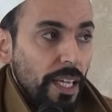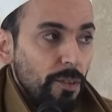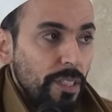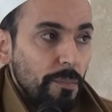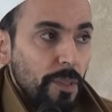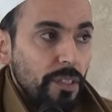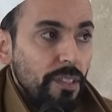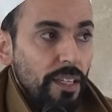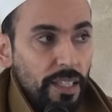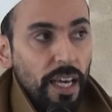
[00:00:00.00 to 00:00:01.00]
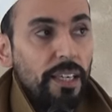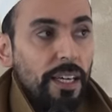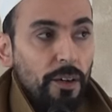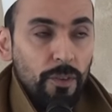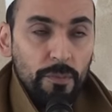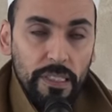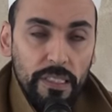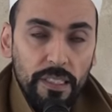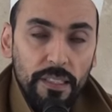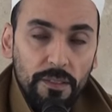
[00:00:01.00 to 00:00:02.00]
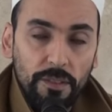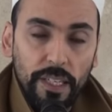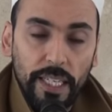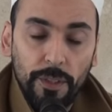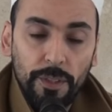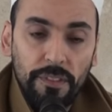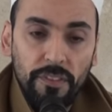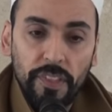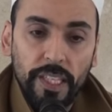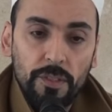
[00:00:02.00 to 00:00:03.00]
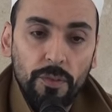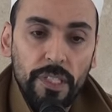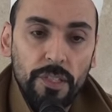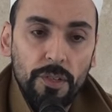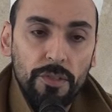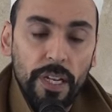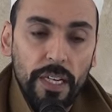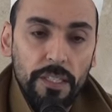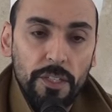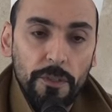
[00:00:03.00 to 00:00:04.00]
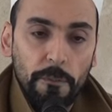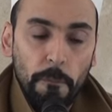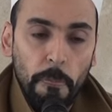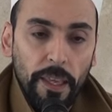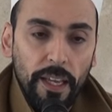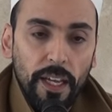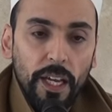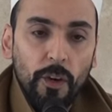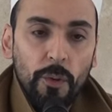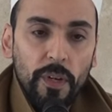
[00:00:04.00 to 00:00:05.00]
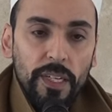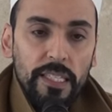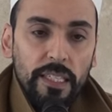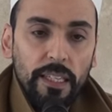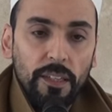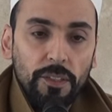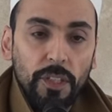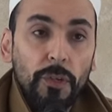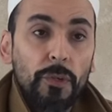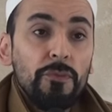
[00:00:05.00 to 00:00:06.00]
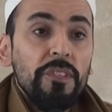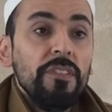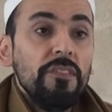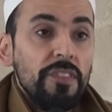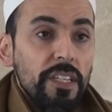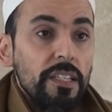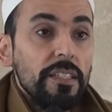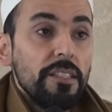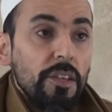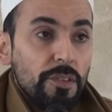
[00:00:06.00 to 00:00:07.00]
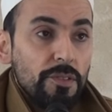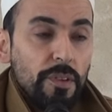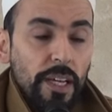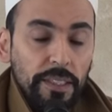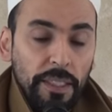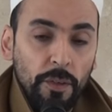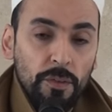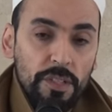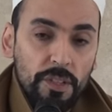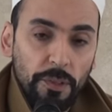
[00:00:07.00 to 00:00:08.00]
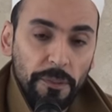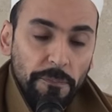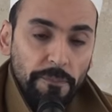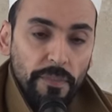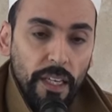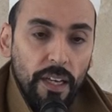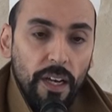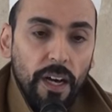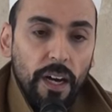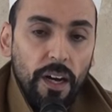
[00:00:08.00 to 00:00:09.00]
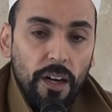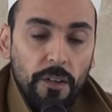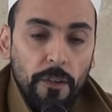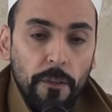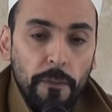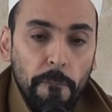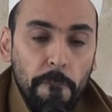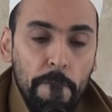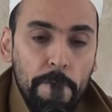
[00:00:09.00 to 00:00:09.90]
et notamment Yahya al-Din, donc la revivification des sciences de la religion. Comment est-ce qu'il entend revivifier les sciences de la religion En